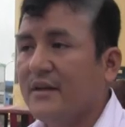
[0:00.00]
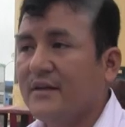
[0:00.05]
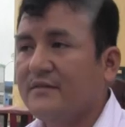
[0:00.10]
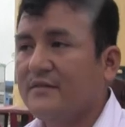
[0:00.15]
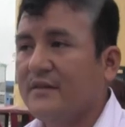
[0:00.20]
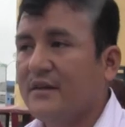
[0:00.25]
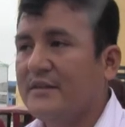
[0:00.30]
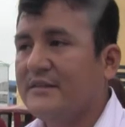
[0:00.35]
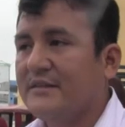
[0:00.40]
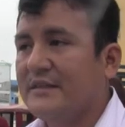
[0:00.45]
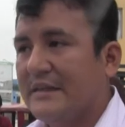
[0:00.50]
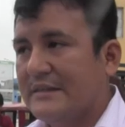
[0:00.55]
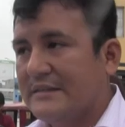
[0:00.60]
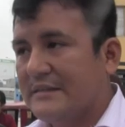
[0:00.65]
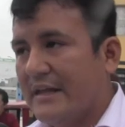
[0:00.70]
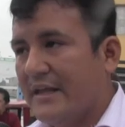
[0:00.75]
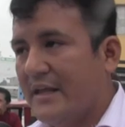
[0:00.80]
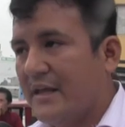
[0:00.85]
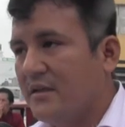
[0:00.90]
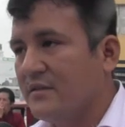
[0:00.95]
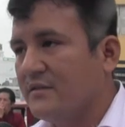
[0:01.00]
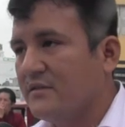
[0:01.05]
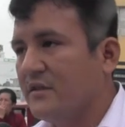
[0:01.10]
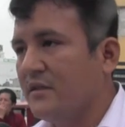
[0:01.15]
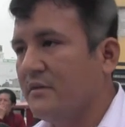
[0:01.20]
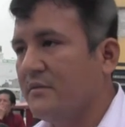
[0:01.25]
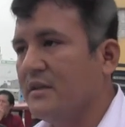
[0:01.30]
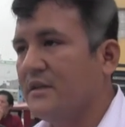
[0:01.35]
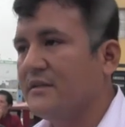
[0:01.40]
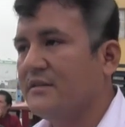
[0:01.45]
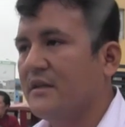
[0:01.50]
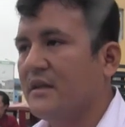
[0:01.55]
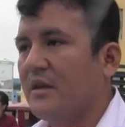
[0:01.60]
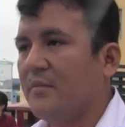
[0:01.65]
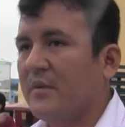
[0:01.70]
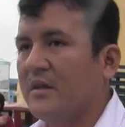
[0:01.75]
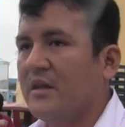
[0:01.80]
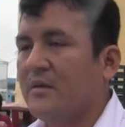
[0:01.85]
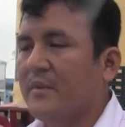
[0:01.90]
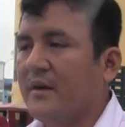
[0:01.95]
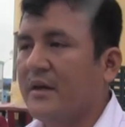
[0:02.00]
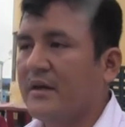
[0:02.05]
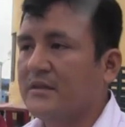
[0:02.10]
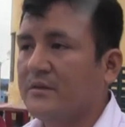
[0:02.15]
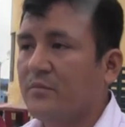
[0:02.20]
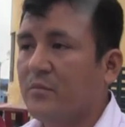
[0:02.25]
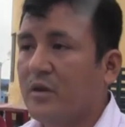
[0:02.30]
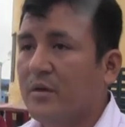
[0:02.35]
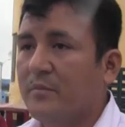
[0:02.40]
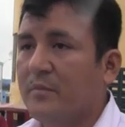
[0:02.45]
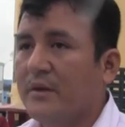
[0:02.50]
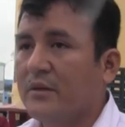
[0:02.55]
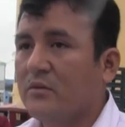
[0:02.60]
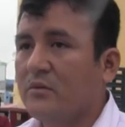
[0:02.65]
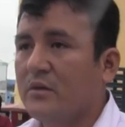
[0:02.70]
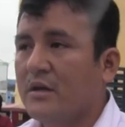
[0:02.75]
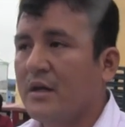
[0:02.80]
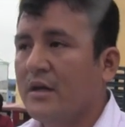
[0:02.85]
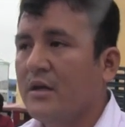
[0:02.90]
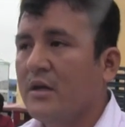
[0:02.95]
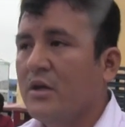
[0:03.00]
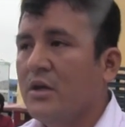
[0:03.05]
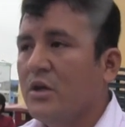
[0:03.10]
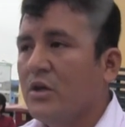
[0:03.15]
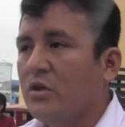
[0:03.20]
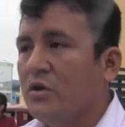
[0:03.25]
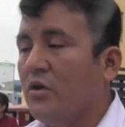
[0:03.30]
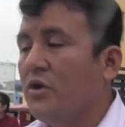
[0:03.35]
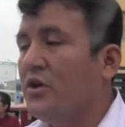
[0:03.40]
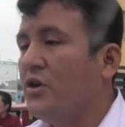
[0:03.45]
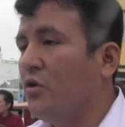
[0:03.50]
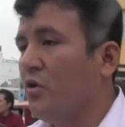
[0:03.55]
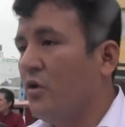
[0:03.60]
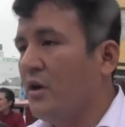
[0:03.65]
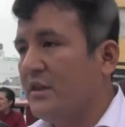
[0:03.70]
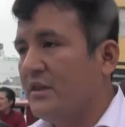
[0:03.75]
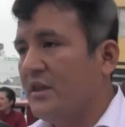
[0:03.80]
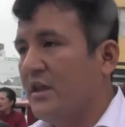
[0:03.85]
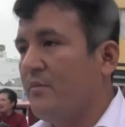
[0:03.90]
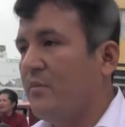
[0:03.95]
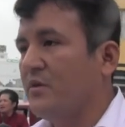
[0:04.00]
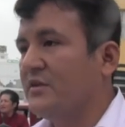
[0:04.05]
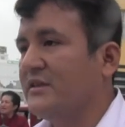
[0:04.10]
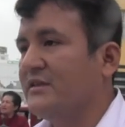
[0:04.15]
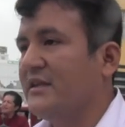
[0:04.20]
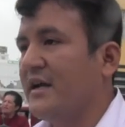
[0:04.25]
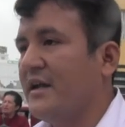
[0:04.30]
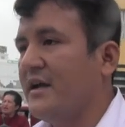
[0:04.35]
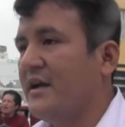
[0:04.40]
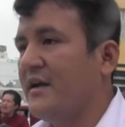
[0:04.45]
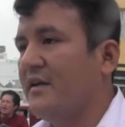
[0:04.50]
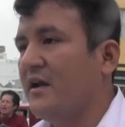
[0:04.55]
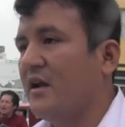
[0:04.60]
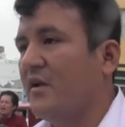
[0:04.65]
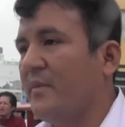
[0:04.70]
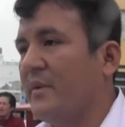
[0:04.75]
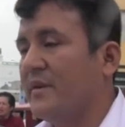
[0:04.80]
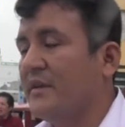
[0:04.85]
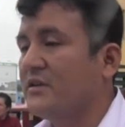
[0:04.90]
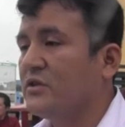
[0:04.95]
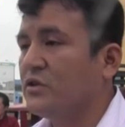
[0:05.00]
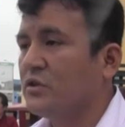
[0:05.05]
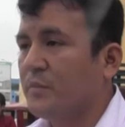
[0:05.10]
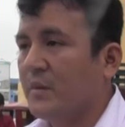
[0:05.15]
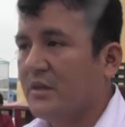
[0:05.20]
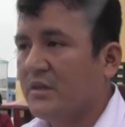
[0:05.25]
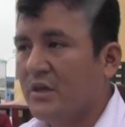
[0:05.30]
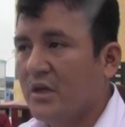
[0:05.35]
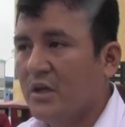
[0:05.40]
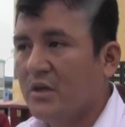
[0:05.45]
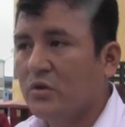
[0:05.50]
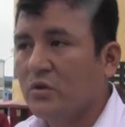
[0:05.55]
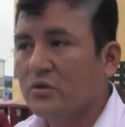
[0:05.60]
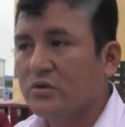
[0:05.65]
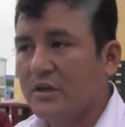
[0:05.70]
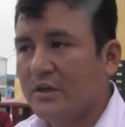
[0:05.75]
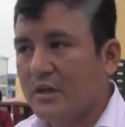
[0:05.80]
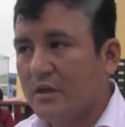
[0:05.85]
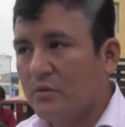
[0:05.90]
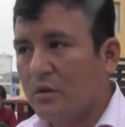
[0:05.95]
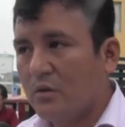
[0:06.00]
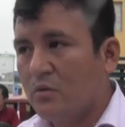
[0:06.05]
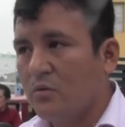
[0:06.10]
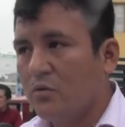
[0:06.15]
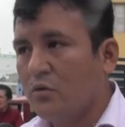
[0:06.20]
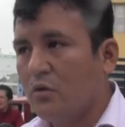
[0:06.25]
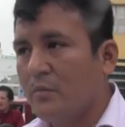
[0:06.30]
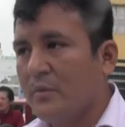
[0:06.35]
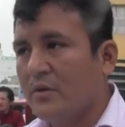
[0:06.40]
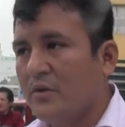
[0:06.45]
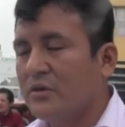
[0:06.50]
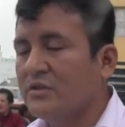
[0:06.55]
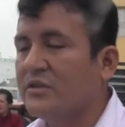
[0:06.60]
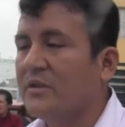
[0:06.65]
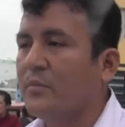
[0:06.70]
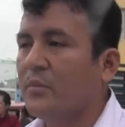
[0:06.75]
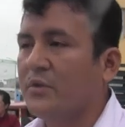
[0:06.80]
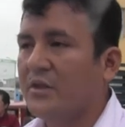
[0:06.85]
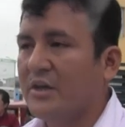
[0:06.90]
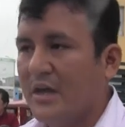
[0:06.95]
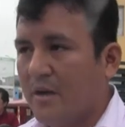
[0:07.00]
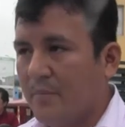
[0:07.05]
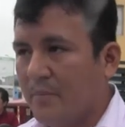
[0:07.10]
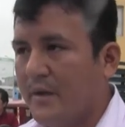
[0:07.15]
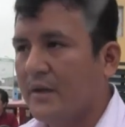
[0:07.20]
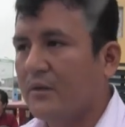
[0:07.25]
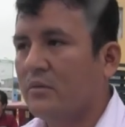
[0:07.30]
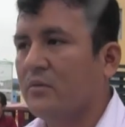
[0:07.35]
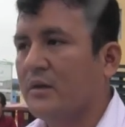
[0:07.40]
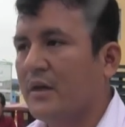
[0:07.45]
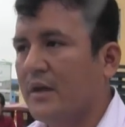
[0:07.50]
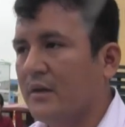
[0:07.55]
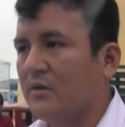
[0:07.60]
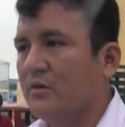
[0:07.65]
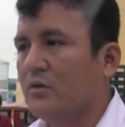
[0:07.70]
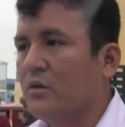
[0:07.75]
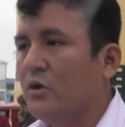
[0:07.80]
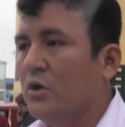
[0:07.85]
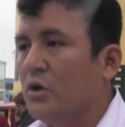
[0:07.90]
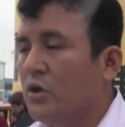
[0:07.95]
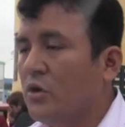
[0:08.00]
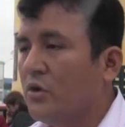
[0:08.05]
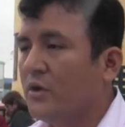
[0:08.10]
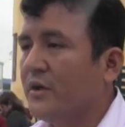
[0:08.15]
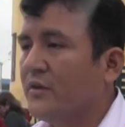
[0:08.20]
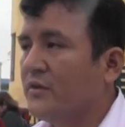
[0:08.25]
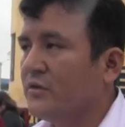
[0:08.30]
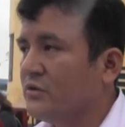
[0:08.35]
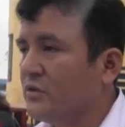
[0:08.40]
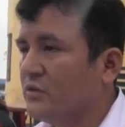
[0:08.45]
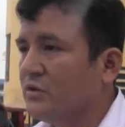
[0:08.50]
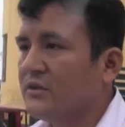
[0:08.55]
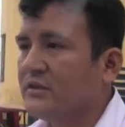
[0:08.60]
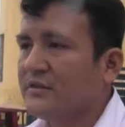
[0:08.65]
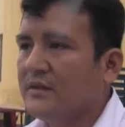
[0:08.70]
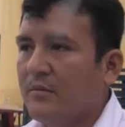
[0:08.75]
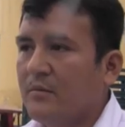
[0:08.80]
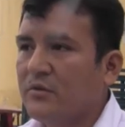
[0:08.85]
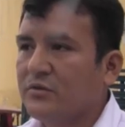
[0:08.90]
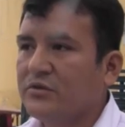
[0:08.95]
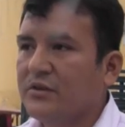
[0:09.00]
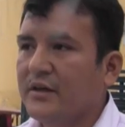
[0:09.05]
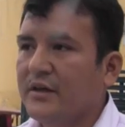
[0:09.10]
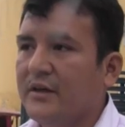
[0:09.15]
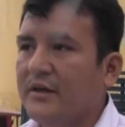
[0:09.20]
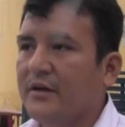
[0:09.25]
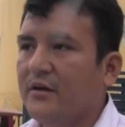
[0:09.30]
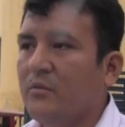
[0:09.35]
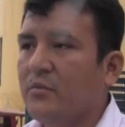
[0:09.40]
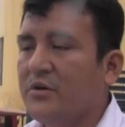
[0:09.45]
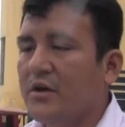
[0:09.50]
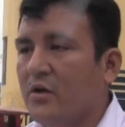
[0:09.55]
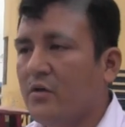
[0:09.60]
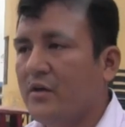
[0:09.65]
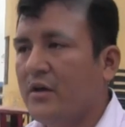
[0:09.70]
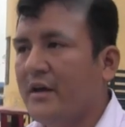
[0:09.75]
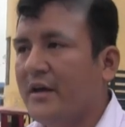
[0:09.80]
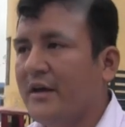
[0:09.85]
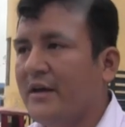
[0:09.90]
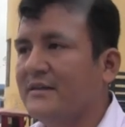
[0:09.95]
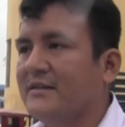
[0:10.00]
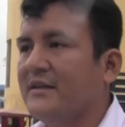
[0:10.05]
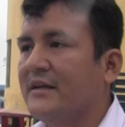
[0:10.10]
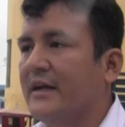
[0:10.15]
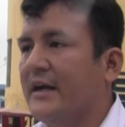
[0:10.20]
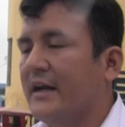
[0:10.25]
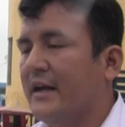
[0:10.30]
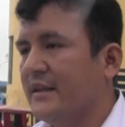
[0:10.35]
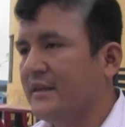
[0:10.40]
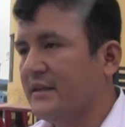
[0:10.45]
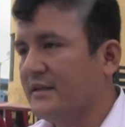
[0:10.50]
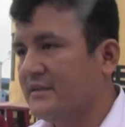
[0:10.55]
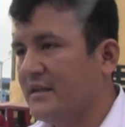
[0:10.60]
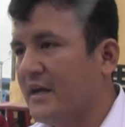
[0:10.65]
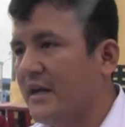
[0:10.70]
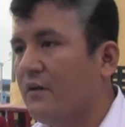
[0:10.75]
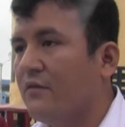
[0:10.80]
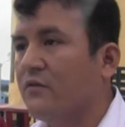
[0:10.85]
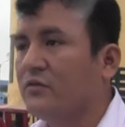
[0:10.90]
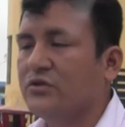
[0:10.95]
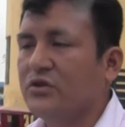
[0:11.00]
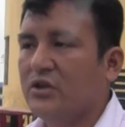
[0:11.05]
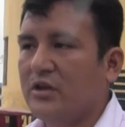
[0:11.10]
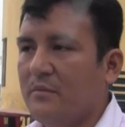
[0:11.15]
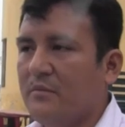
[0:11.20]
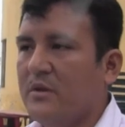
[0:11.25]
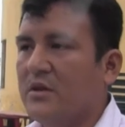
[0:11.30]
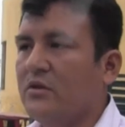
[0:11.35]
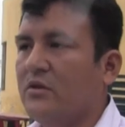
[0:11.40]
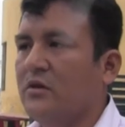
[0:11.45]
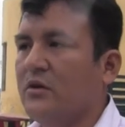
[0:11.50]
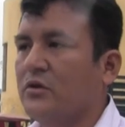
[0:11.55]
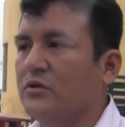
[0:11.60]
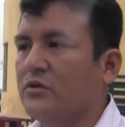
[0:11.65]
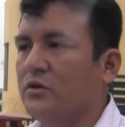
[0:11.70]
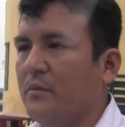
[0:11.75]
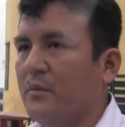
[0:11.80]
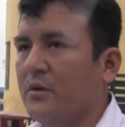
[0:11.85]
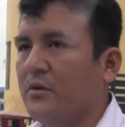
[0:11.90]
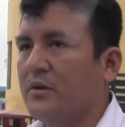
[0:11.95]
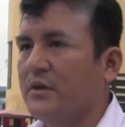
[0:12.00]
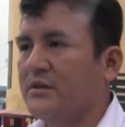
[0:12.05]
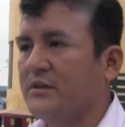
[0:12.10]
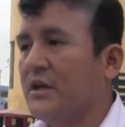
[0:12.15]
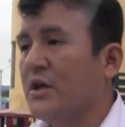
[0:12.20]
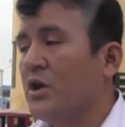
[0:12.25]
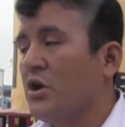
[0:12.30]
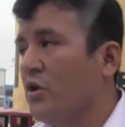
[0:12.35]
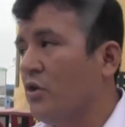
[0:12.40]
este, si desearían inscribirse de repente para que se pueda aperturar, ¿no? y con el tiempo se estaría de repente suspendiendo o cerrando algún comedor, se podría aperturar. ¿no? Lo que nosotros estamos, eh, como ya lo dije, es garantizar el funcionamiento de los comedores.